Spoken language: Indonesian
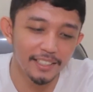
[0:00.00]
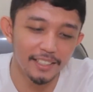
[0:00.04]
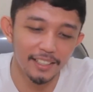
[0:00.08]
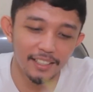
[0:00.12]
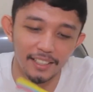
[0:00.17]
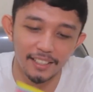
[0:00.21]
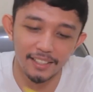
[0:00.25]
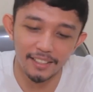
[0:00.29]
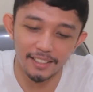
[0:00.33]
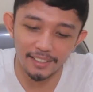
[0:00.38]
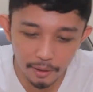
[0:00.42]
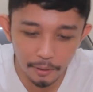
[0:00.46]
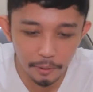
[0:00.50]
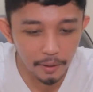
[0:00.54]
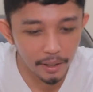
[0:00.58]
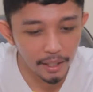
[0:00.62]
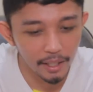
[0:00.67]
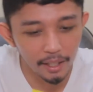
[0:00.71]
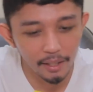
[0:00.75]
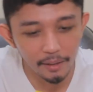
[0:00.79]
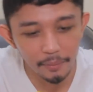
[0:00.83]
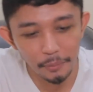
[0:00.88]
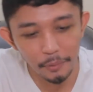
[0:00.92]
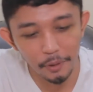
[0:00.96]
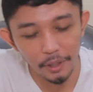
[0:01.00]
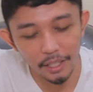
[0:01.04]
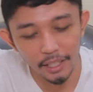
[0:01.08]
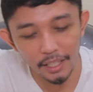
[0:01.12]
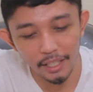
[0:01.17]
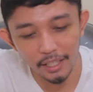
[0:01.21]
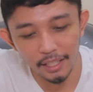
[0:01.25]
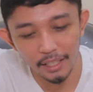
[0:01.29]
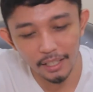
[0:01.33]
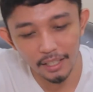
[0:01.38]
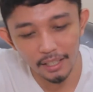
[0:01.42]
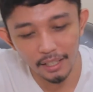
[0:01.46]
sih gitu kali ya
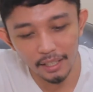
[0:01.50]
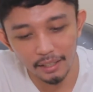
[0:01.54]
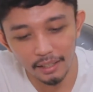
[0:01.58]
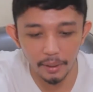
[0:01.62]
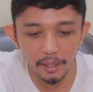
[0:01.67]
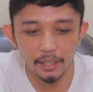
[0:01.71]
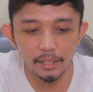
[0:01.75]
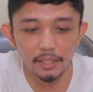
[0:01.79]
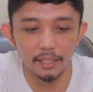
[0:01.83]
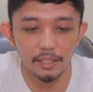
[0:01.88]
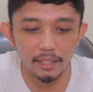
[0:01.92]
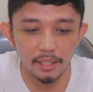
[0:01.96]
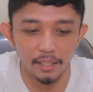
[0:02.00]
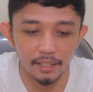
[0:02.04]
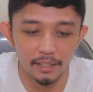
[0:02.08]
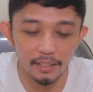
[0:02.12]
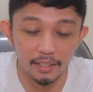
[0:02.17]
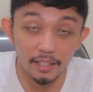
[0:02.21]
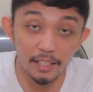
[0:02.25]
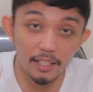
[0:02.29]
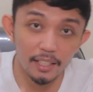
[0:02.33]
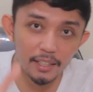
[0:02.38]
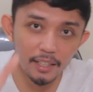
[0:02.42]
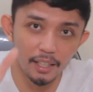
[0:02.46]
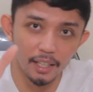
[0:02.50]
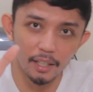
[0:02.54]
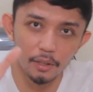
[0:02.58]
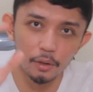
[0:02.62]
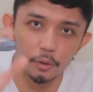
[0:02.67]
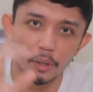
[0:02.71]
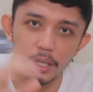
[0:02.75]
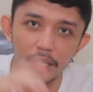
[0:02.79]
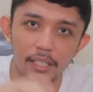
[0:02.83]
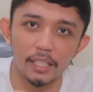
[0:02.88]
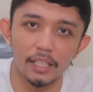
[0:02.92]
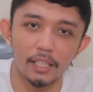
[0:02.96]
buat packagingnya jadi kita
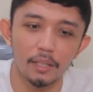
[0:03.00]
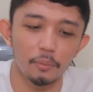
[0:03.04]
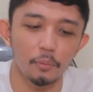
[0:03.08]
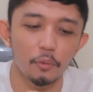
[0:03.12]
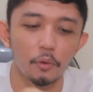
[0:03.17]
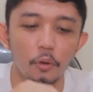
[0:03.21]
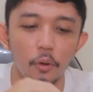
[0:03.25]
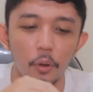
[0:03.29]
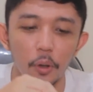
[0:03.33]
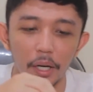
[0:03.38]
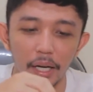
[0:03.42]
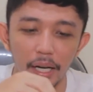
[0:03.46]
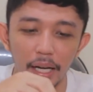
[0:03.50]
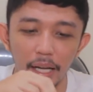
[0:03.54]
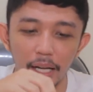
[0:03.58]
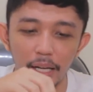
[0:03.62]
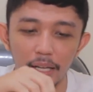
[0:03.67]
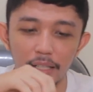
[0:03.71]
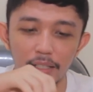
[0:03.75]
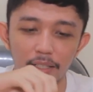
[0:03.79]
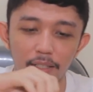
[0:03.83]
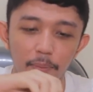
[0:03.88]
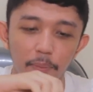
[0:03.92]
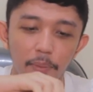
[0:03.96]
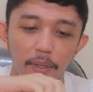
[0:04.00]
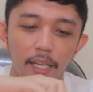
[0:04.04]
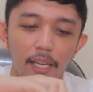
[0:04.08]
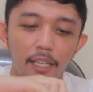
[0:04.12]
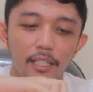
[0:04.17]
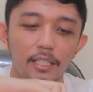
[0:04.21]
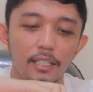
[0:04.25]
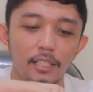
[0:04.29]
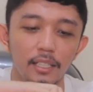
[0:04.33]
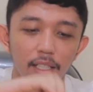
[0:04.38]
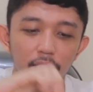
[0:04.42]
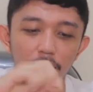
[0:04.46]
langsung aja nih buka si
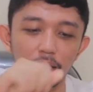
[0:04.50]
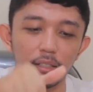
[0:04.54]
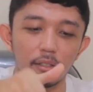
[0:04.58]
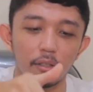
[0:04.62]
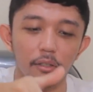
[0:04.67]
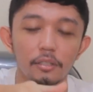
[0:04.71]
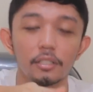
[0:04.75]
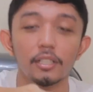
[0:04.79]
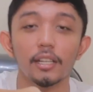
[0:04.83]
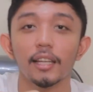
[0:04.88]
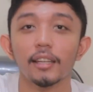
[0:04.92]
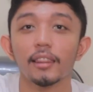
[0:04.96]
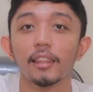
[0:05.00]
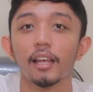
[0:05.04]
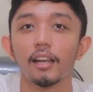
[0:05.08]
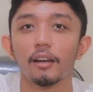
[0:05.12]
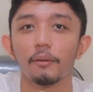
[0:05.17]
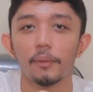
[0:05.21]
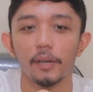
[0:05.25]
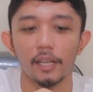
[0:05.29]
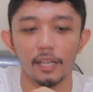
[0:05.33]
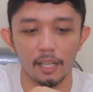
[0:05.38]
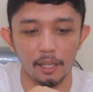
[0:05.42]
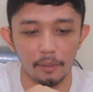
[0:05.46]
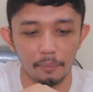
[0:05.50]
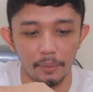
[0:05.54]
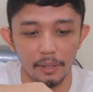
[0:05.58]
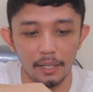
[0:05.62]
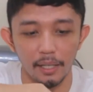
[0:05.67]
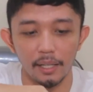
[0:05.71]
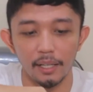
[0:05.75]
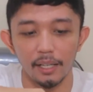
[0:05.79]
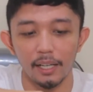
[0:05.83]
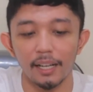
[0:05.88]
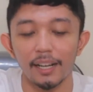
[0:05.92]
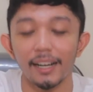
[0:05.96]
packagingnya terus lihat dalamnya kayak apa
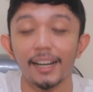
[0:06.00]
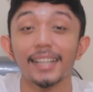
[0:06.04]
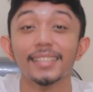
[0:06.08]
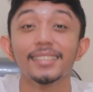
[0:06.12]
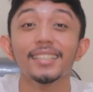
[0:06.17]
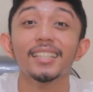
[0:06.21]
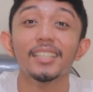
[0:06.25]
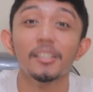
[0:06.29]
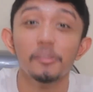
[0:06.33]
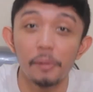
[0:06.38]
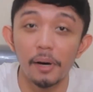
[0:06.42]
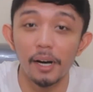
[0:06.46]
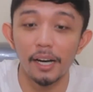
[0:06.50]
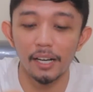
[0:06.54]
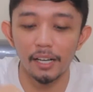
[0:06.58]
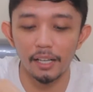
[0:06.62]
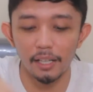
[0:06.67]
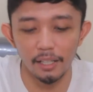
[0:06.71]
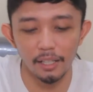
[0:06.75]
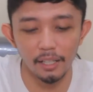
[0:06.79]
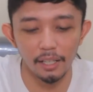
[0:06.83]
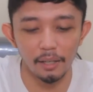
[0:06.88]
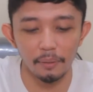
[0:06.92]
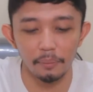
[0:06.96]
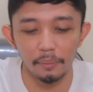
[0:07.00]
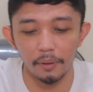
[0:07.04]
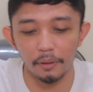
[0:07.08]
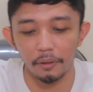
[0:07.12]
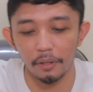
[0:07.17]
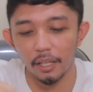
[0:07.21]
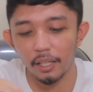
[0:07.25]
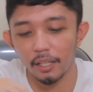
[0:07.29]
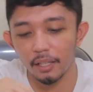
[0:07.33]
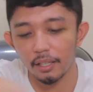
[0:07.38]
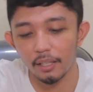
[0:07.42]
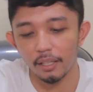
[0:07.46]
dan rasain makanannya kayak apa oke
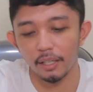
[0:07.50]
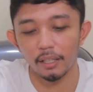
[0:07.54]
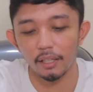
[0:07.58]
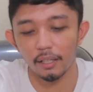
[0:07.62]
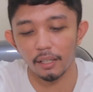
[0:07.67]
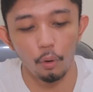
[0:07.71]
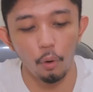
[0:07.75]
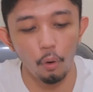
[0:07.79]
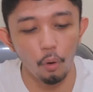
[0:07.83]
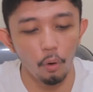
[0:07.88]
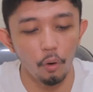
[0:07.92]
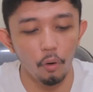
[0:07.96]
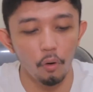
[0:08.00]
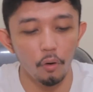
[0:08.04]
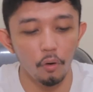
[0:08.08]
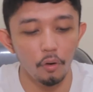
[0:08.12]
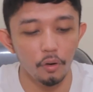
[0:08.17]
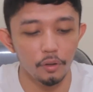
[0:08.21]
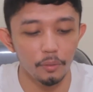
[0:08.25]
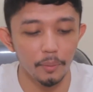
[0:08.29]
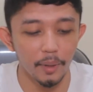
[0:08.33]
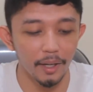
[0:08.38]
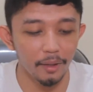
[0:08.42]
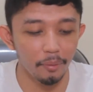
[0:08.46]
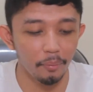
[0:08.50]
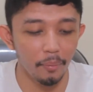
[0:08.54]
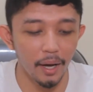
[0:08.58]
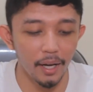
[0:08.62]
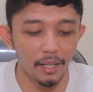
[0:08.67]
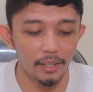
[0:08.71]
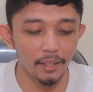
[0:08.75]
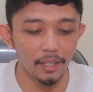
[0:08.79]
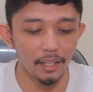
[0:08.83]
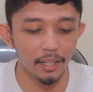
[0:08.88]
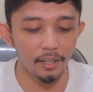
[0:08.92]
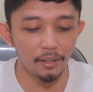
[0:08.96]
okay? huh semangat
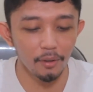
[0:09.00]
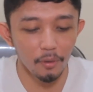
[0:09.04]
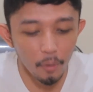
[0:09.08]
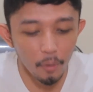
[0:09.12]
banget nih